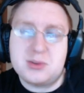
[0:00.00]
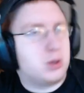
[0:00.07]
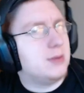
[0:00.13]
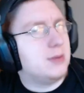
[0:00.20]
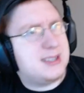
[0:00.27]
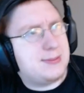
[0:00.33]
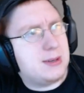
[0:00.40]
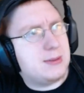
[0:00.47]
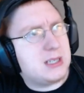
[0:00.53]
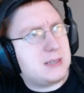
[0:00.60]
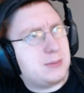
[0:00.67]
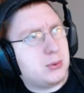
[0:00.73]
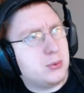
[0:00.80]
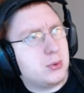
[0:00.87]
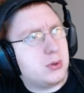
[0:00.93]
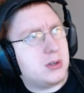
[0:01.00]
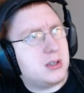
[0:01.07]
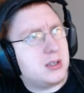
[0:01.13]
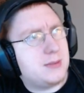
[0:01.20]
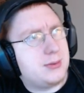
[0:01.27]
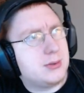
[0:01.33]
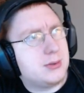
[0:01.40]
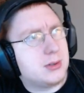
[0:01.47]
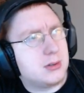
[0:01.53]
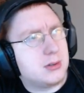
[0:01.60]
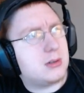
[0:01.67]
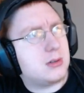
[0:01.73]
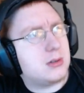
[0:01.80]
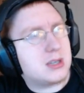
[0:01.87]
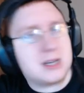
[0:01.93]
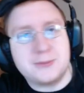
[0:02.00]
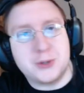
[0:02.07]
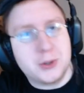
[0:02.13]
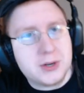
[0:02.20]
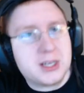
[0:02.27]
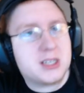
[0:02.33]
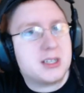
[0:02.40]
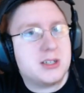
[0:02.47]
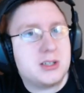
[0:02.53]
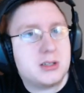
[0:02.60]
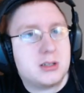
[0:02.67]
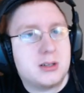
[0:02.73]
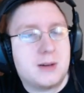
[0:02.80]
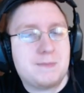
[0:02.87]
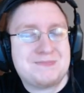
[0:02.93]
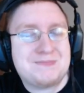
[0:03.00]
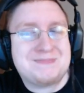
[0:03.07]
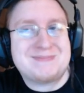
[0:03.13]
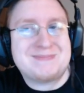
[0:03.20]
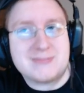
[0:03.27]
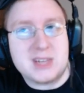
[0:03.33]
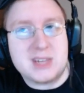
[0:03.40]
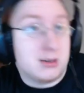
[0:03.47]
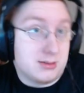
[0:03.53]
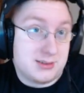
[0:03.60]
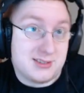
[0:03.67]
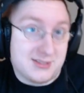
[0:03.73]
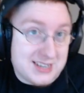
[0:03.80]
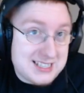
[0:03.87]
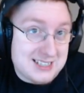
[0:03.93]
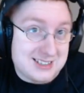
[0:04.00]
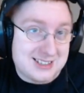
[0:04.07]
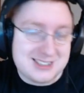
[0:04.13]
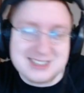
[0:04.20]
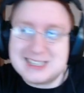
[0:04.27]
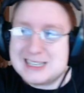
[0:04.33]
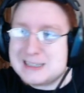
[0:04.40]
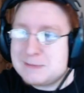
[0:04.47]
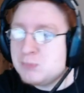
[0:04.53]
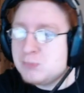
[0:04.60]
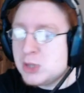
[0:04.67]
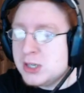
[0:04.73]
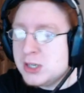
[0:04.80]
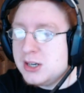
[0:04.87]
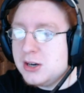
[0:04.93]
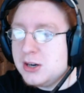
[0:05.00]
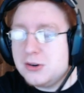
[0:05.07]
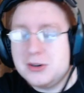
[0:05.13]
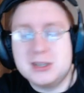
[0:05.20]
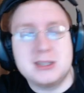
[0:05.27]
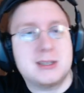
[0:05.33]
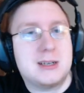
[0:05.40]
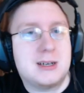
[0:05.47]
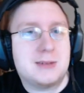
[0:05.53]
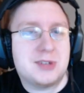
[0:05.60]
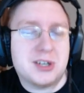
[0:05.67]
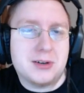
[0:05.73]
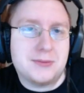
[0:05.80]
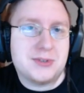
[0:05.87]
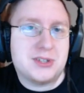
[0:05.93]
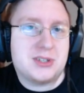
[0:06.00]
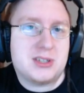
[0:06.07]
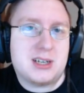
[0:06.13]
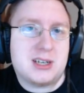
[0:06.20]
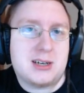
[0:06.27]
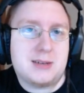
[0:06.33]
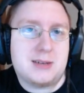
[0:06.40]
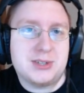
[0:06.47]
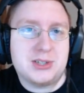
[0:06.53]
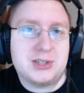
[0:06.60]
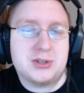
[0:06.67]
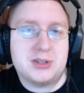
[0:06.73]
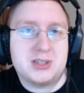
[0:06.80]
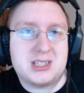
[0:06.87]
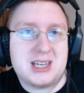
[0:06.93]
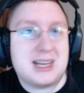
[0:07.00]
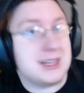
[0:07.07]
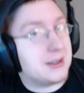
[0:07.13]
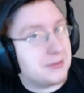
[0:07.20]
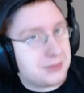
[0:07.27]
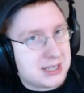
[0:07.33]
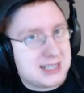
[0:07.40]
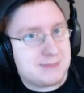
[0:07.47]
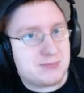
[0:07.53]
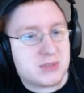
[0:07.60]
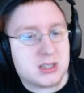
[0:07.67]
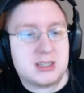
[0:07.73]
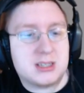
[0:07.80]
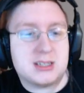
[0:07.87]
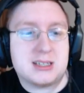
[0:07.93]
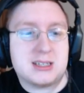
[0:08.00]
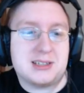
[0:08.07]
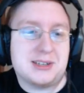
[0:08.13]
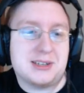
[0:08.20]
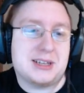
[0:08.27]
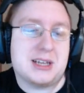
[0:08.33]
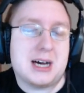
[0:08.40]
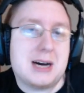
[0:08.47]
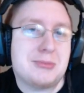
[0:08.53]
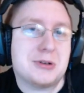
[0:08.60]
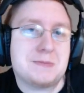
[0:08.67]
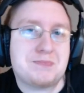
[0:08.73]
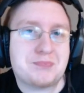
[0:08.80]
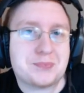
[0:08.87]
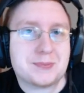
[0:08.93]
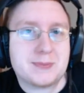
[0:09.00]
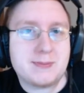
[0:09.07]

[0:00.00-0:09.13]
Ich glaube, zweimal Bluch, äh, Bluthochdruck habe ich auch gekriegt, ne? auch zur Weihnachtszeit. Und äh, da hoffe ich, damit ich euch da einen Gefallen äh, getan habe.